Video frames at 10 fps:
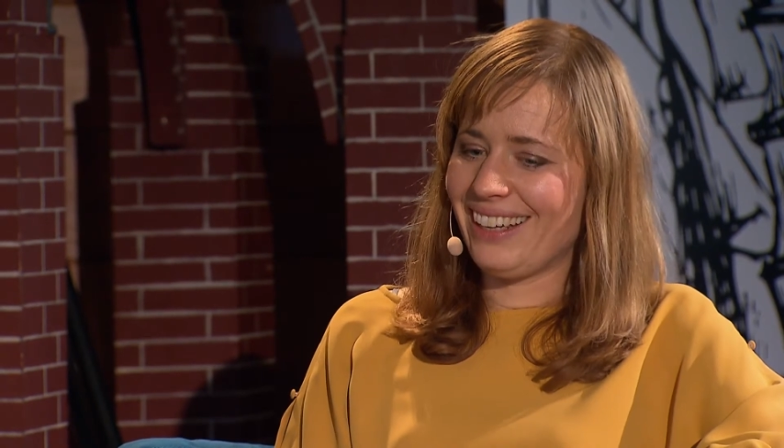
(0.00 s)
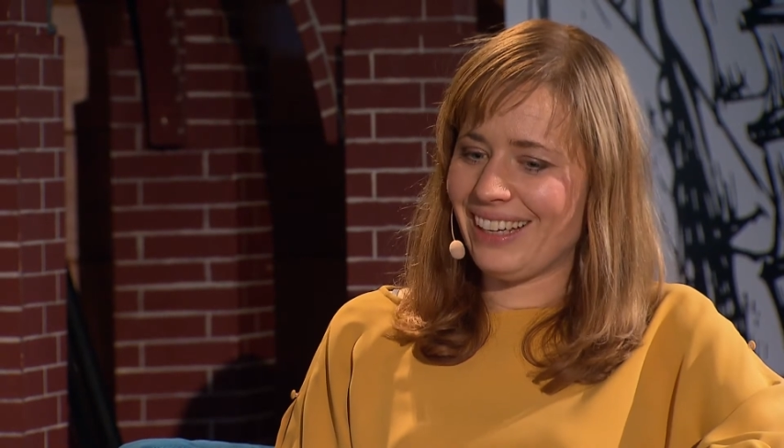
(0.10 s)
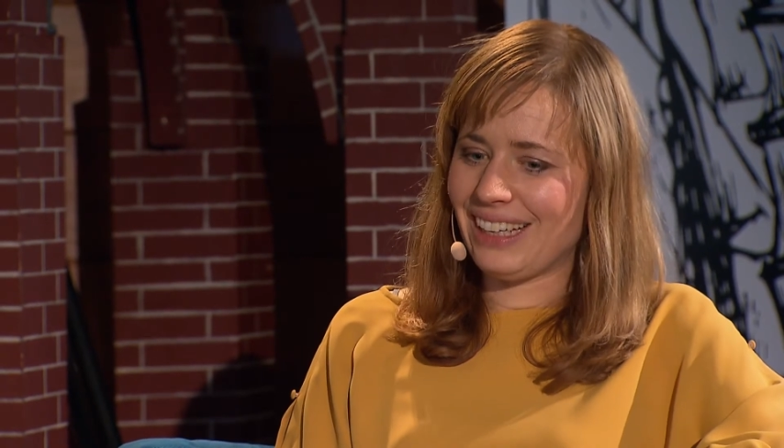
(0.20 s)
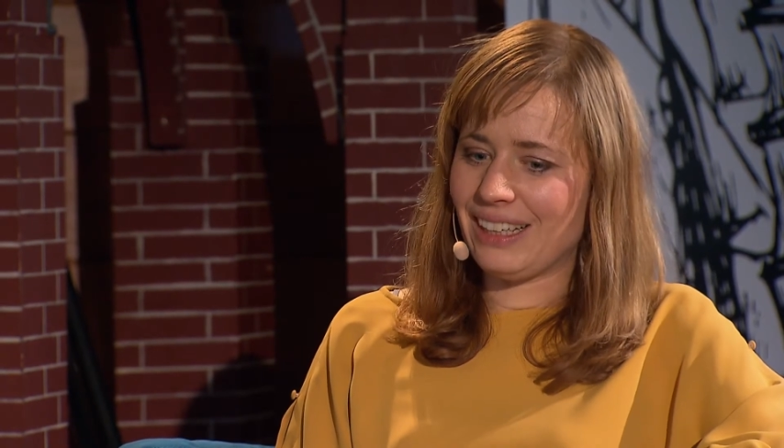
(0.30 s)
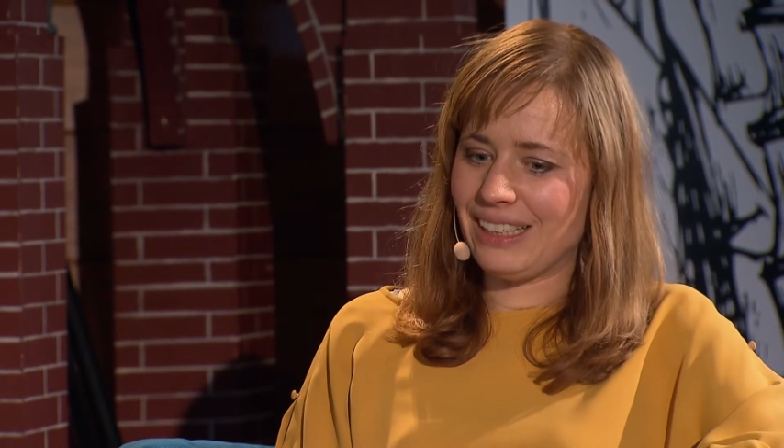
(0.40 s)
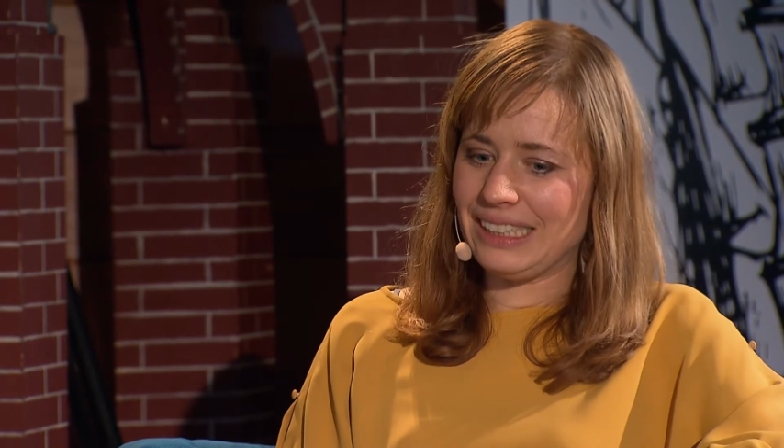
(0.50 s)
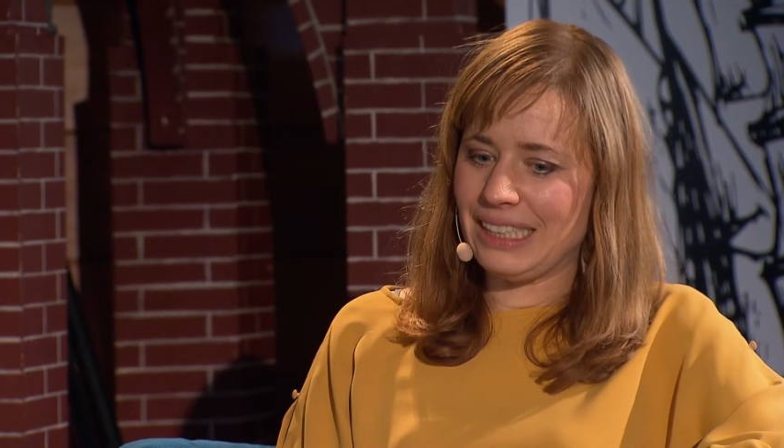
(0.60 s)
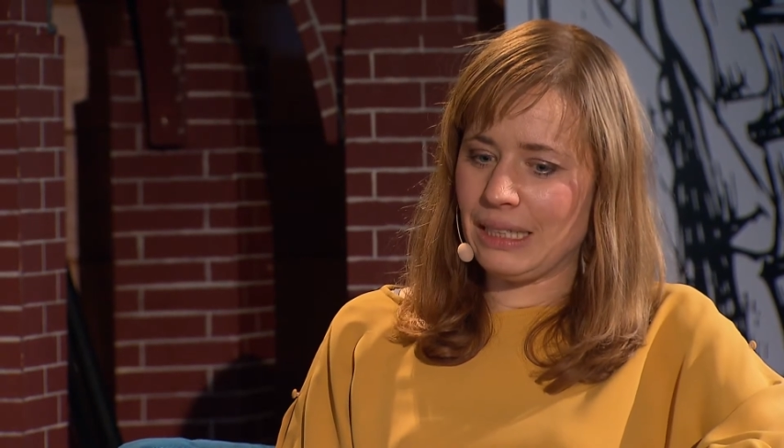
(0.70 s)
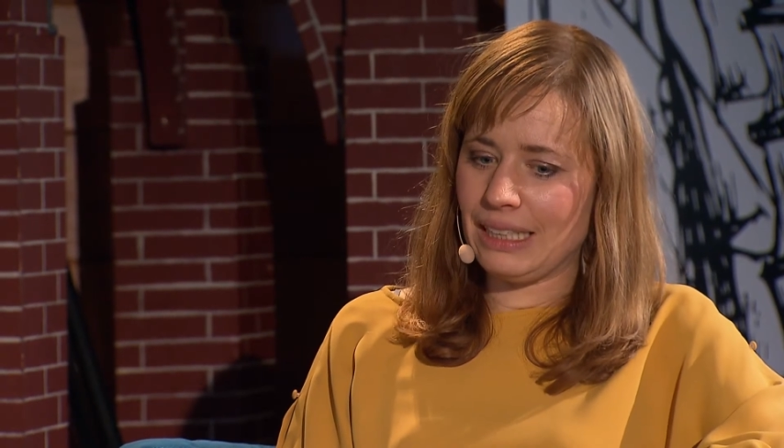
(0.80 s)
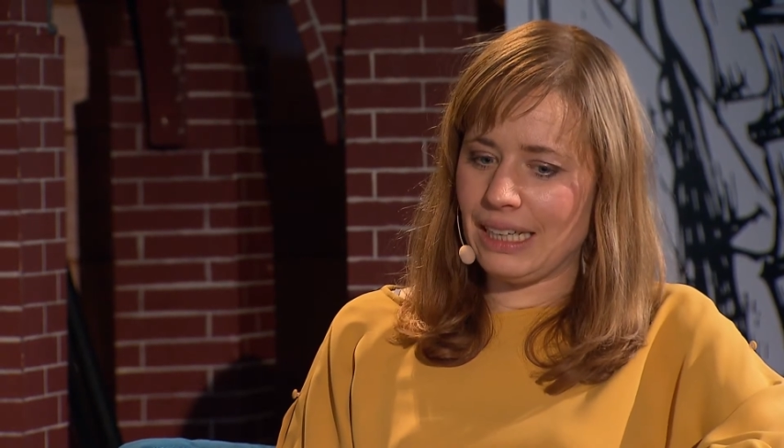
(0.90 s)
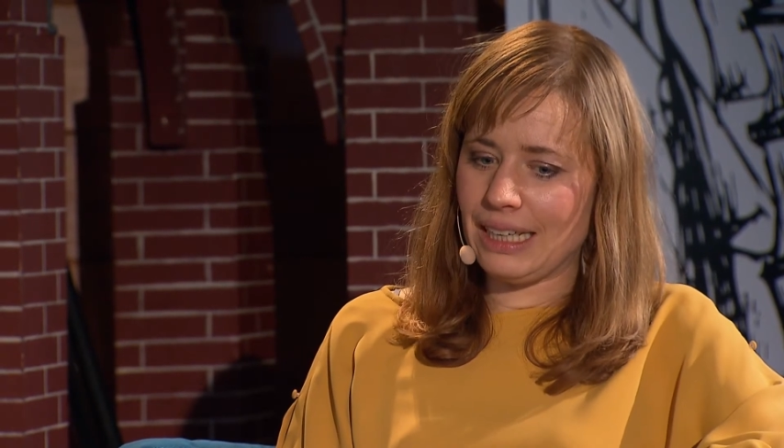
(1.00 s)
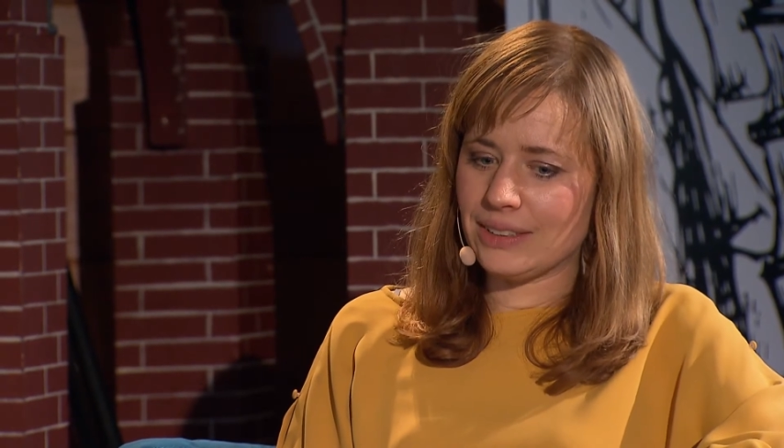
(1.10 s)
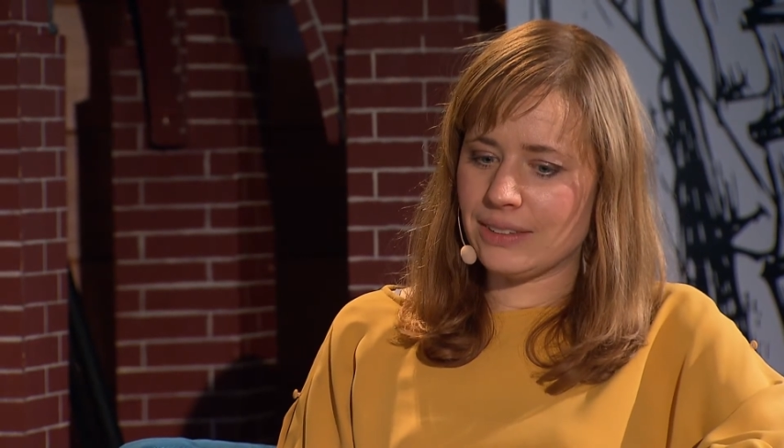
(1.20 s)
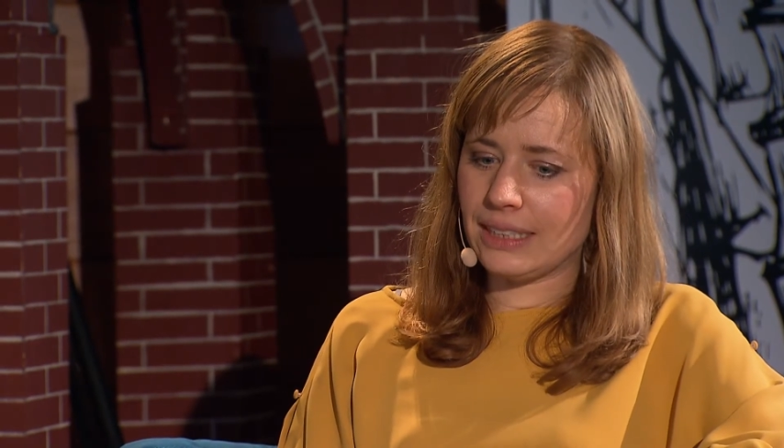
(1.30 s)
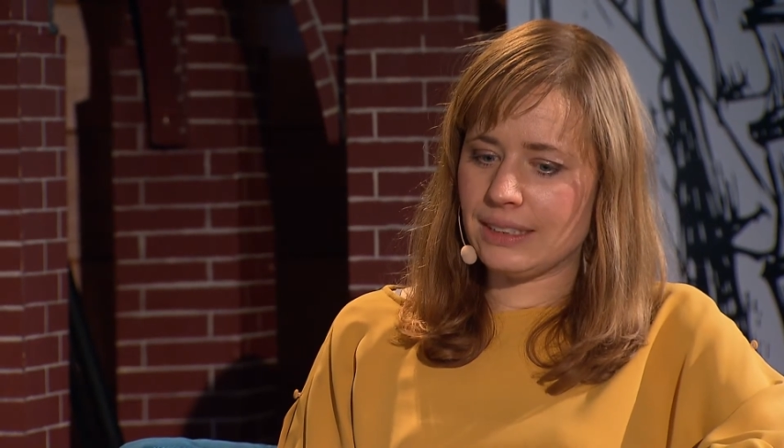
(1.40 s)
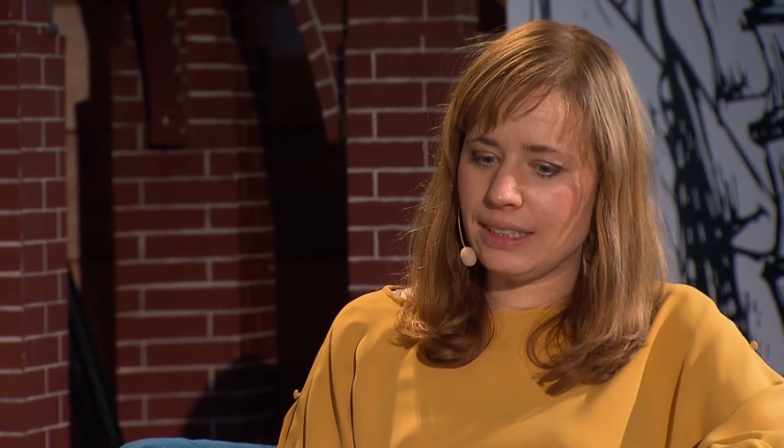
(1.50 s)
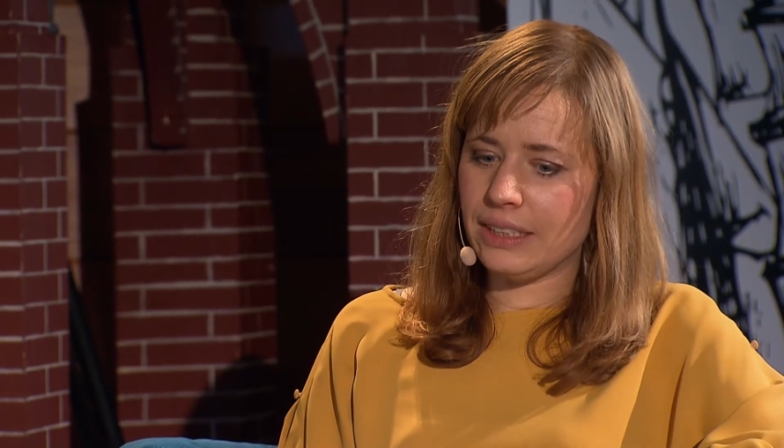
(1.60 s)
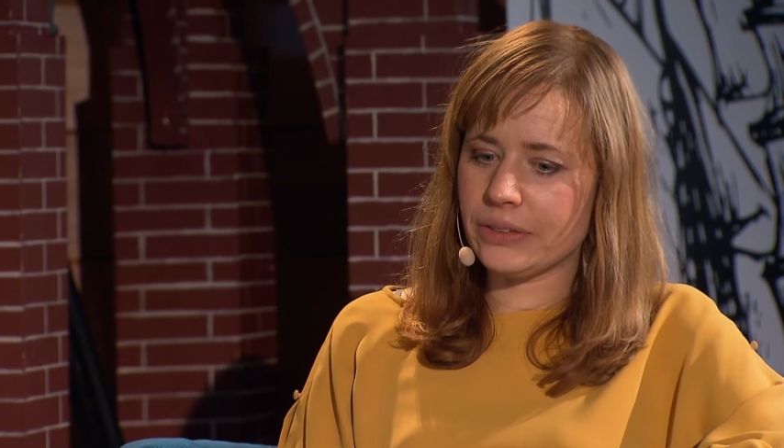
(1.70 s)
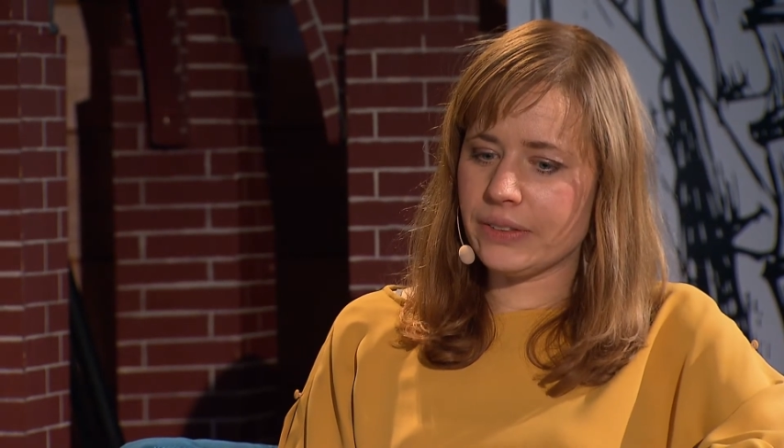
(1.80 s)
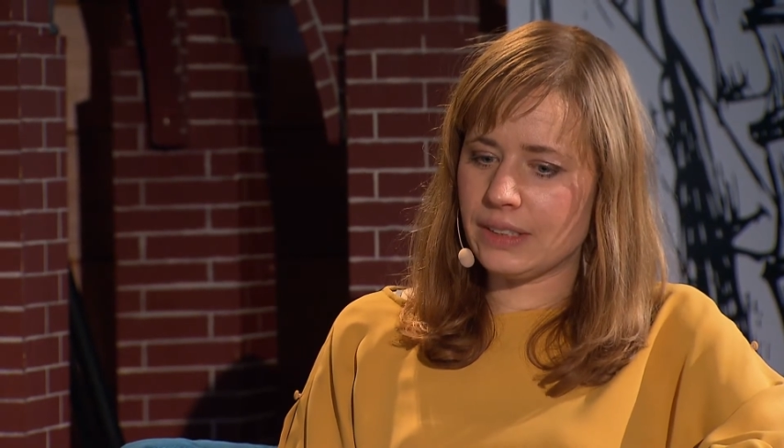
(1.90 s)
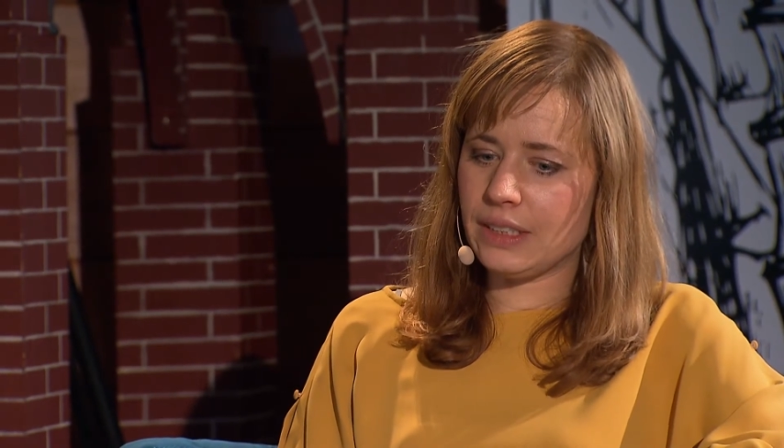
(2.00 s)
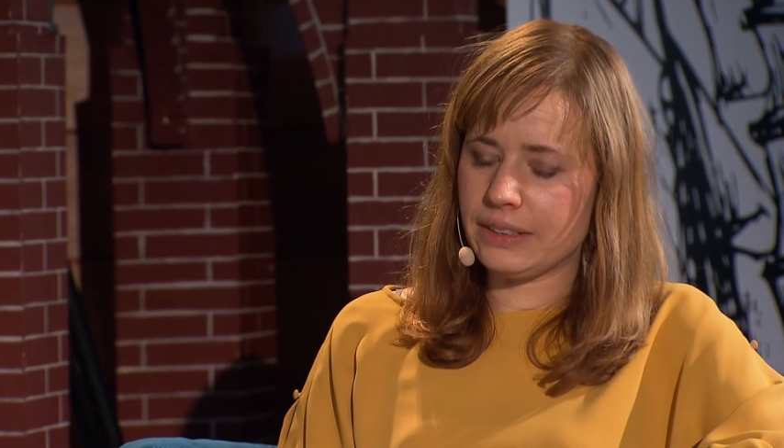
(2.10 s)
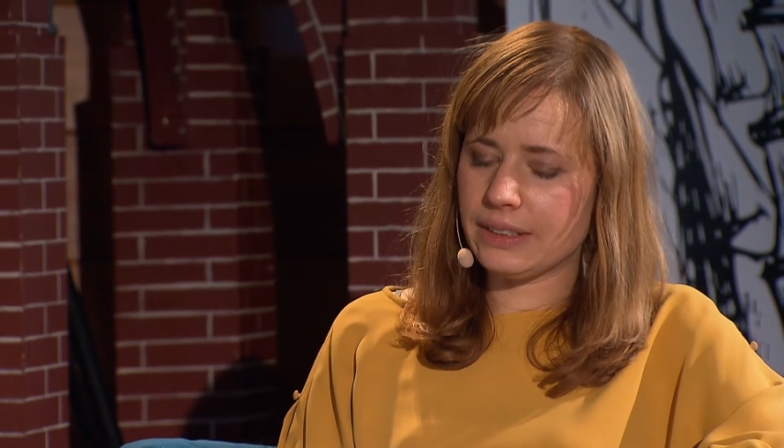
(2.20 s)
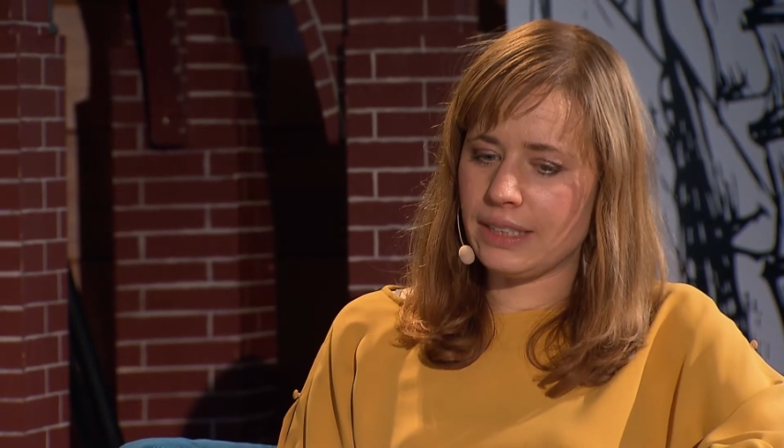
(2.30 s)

äh, also, dass Jesus ihnen